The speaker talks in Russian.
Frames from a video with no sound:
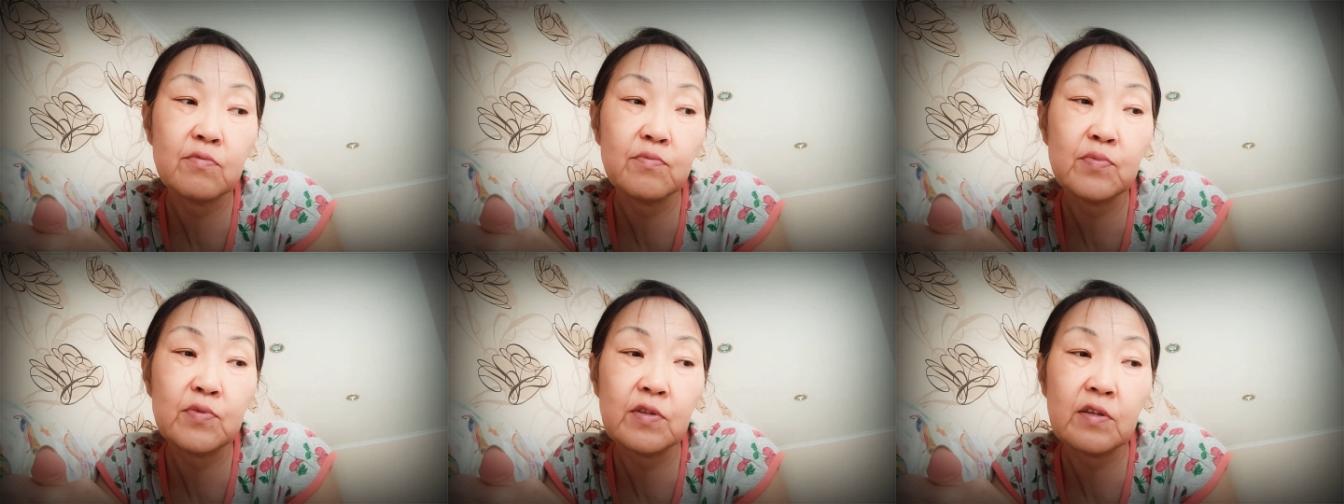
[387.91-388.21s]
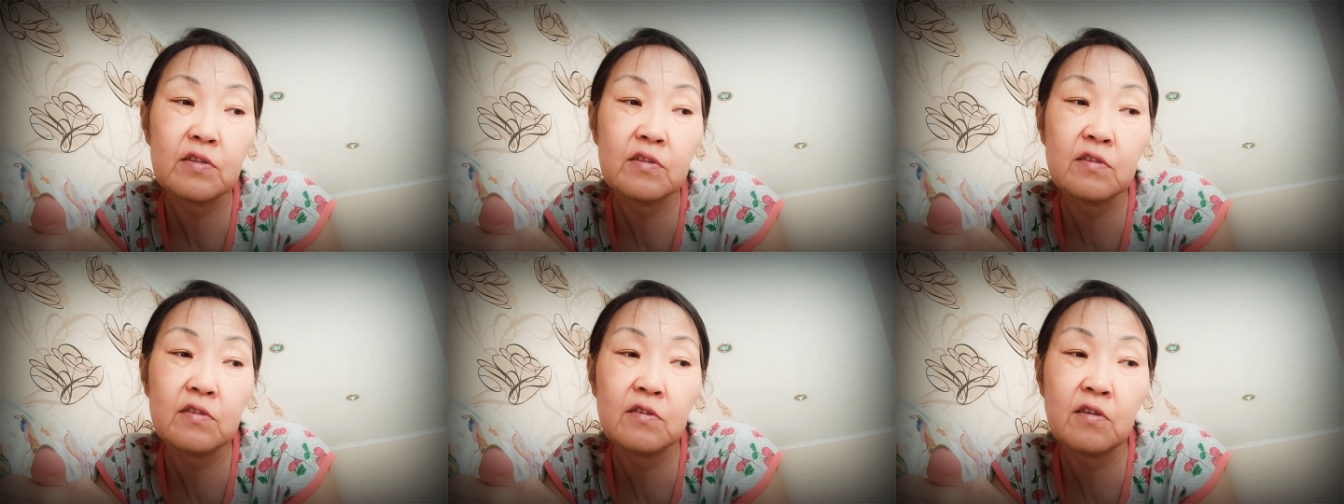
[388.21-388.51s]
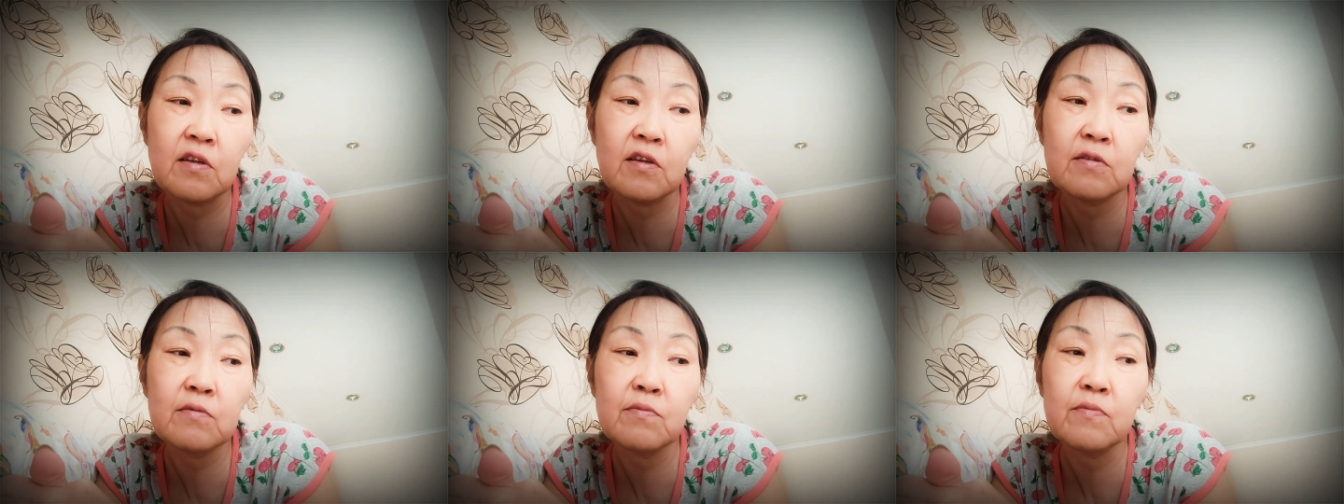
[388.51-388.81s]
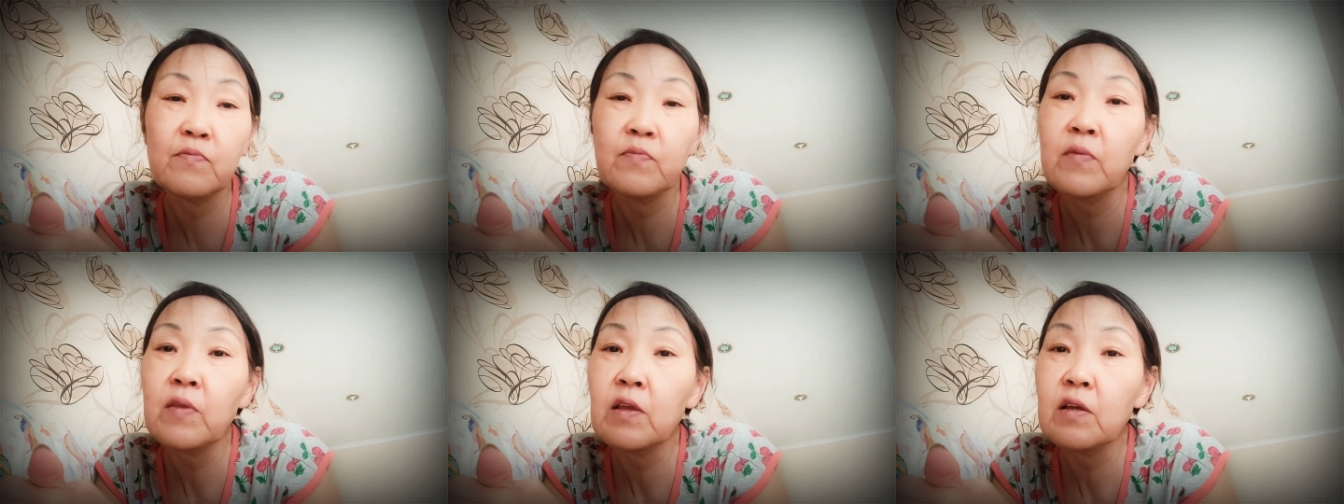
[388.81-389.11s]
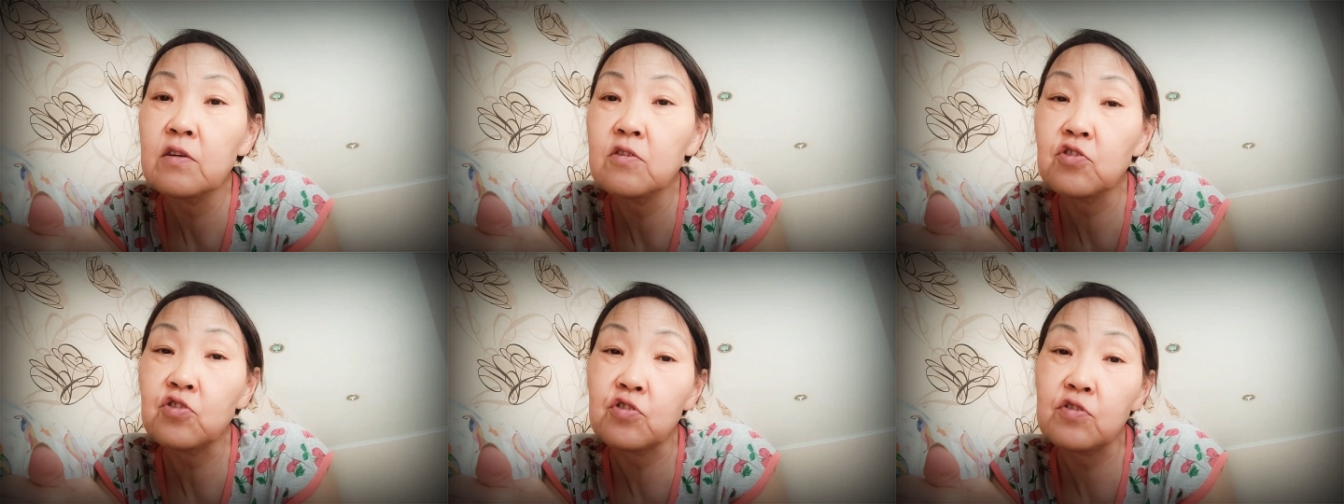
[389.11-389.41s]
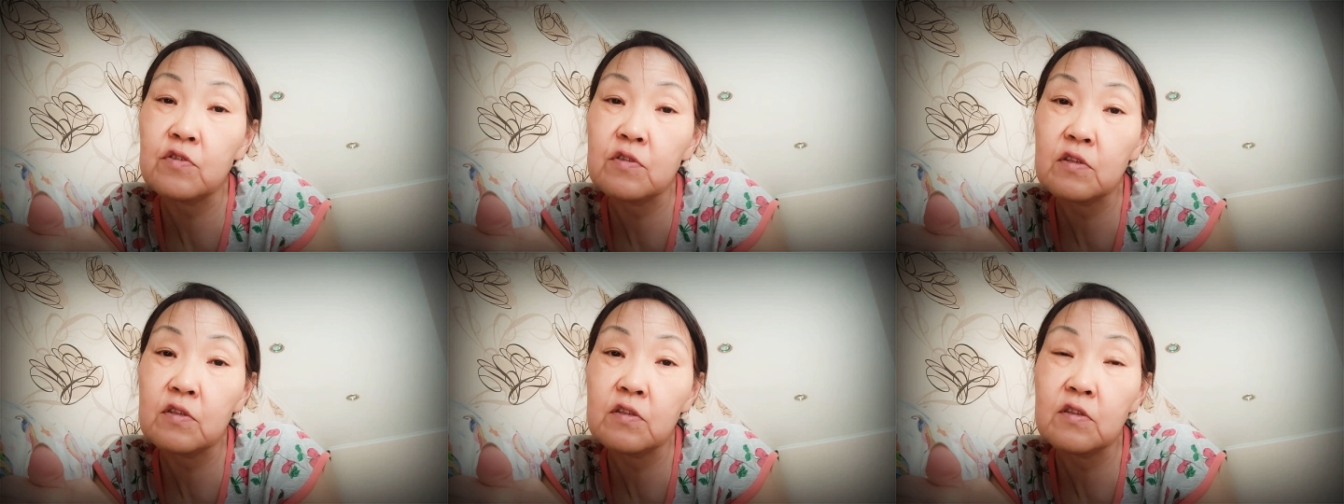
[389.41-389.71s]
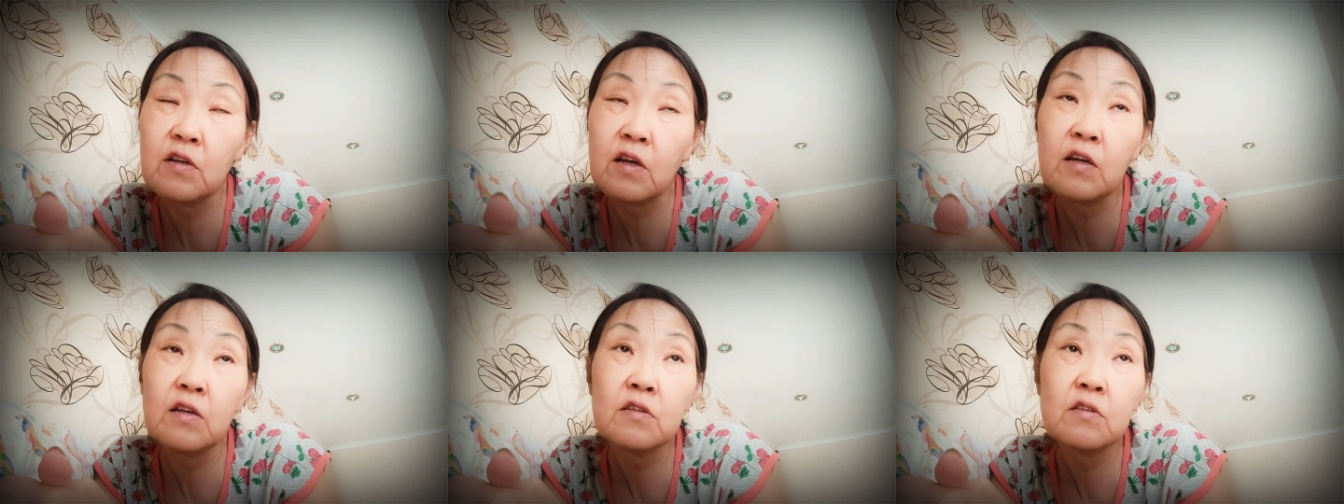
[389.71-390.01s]
57,
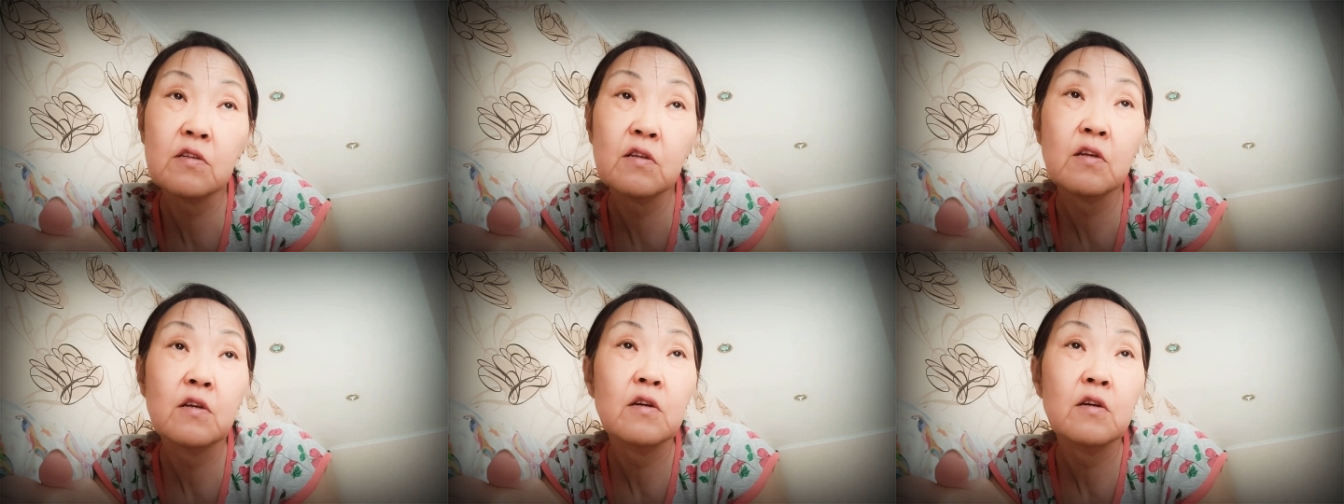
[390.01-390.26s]
60,